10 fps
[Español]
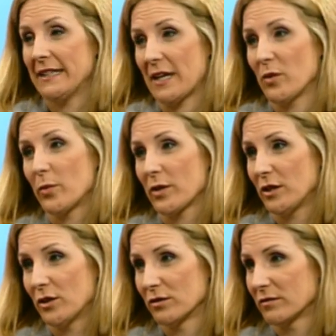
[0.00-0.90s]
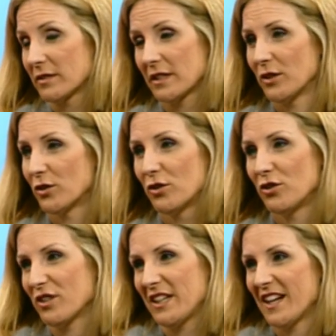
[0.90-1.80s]
calentar un poquito. si no,
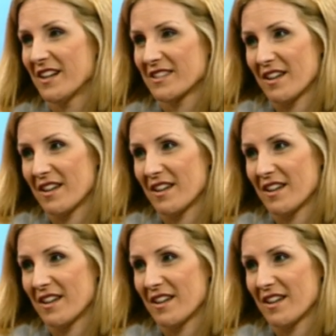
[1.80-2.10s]
no quieren,